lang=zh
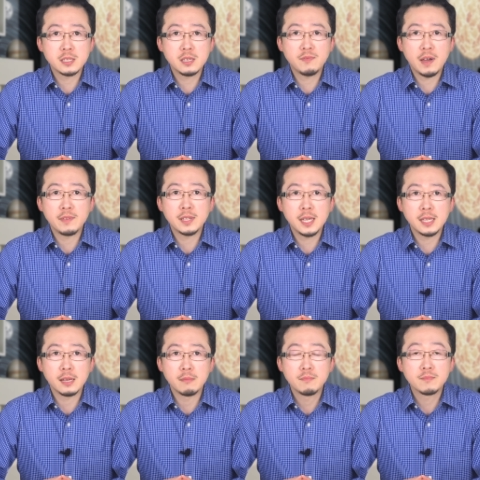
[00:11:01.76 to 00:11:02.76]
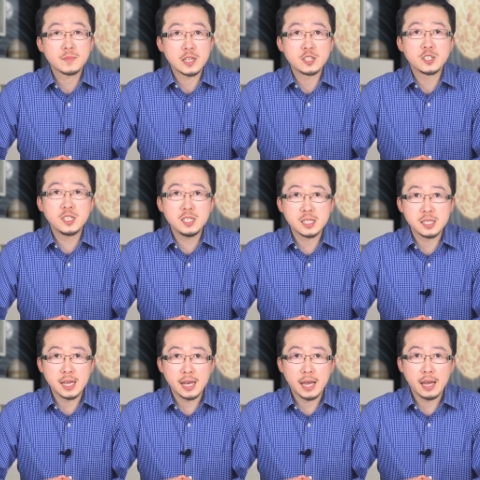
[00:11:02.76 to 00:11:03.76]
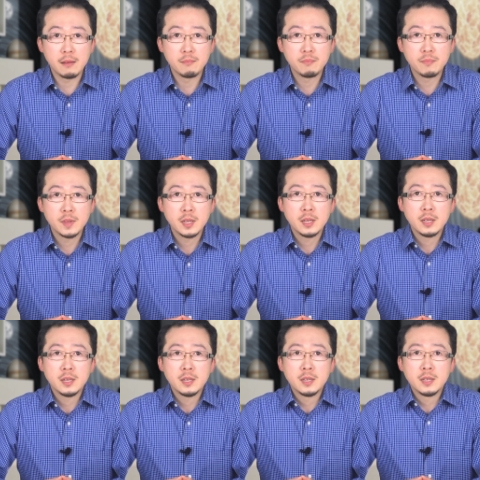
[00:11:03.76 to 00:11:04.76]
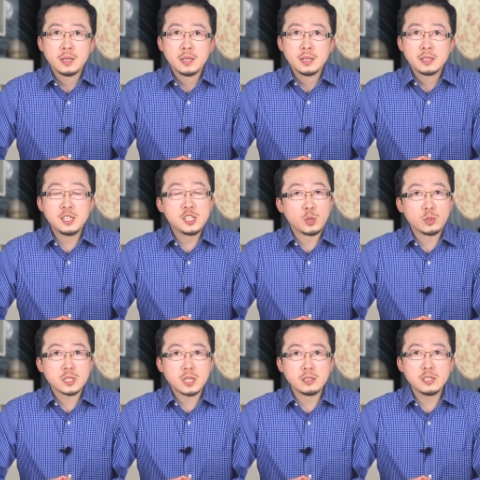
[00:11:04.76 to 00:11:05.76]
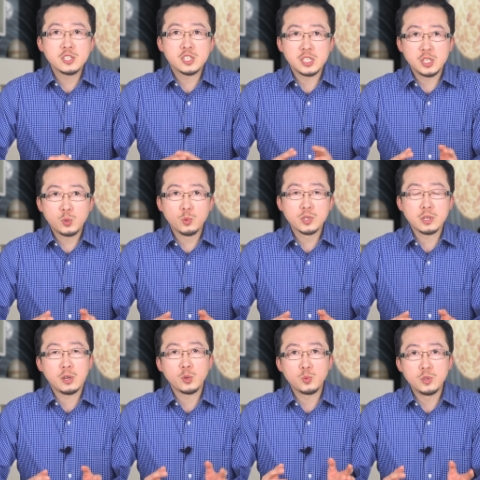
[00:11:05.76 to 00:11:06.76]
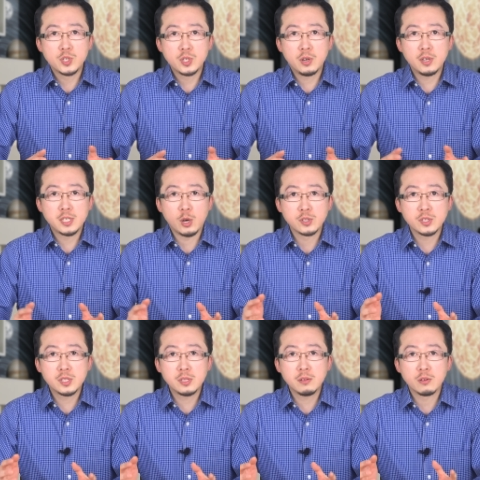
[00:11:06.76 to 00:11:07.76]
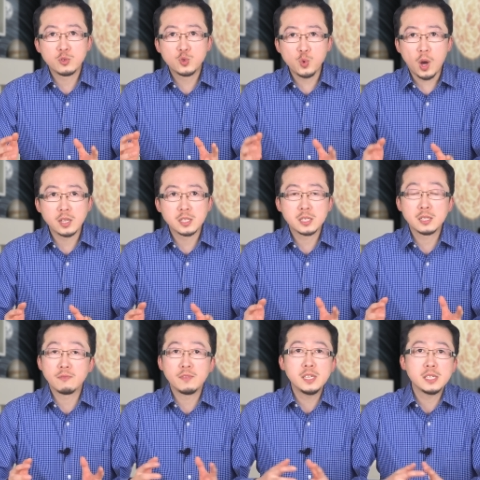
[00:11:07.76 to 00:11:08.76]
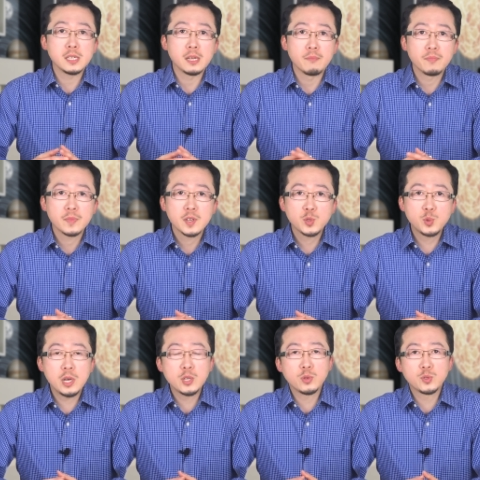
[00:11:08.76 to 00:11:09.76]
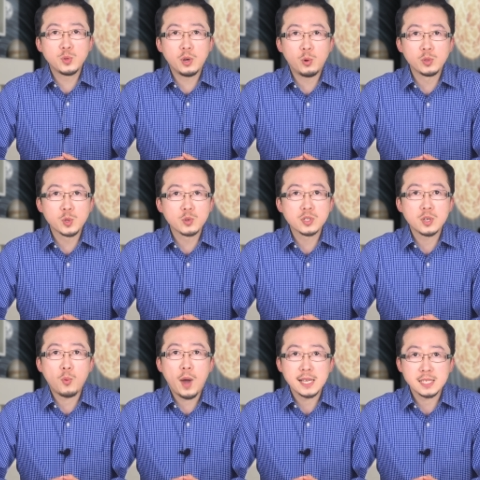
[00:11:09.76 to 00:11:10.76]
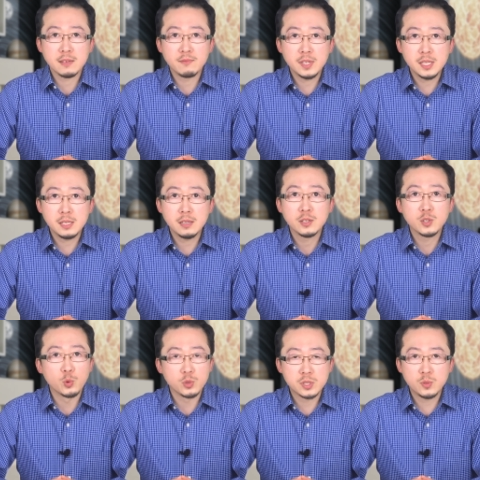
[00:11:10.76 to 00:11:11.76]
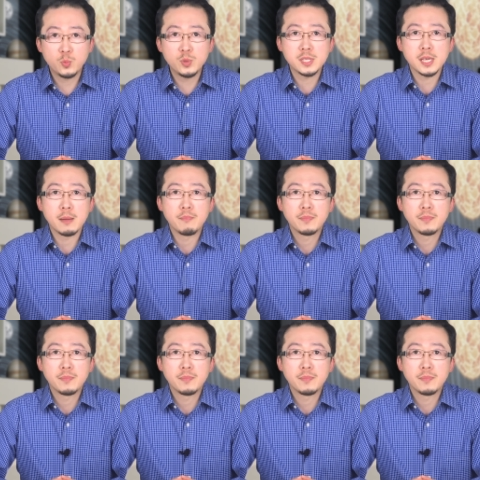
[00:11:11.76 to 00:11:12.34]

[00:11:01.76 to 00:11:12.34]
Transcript: 星范围内呢，在这近几年来啊，地球呢曾经几度受到陨石和小行星的撞击的威胁，虽然说最后都是化险为夷，有惊无险，